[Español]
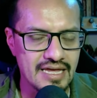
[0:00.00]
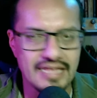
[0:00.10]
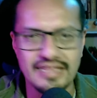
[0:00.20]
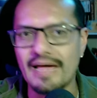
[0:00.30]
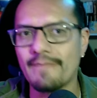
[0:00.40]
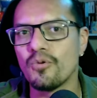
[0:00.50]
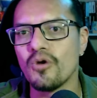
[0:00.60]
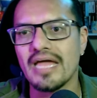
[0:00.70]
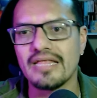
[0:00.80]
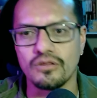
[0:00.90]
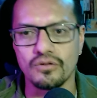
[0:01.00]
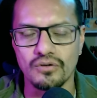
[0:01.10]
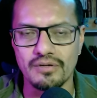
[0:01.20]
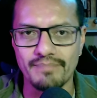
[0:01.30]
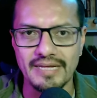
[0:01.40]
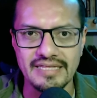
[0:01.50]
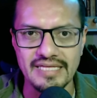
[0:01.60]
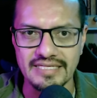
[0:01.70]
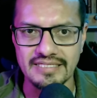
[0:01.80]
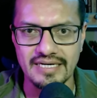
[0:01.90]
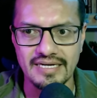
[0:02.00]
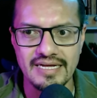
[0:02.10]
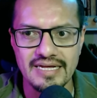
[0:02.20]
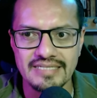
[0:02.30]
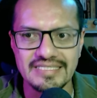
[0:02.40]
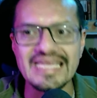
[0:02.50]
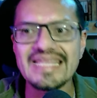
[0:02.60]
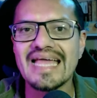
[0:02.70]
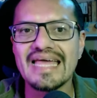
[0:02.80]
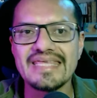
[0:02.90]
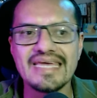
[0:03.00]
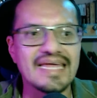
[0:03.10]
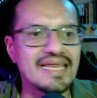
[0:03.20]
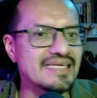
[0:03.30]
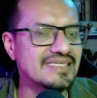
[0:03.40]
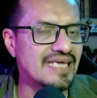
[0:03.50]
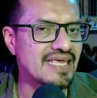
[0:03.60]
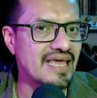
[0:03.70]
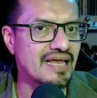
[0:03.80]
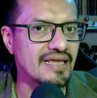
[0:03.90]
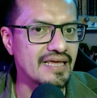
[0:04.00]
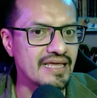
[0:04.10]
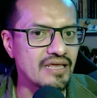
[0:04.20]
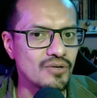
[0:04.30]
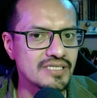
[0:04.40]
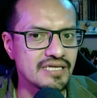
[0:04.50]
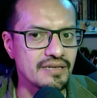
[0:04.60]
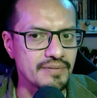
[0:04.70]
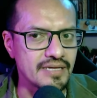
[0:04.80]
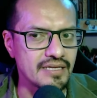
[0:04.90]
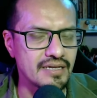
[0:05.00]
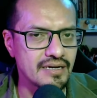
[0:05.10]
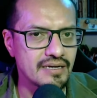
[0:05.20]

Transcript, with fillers: deambulando en pandilla, sin nadie que le enseñe a leer o escribir.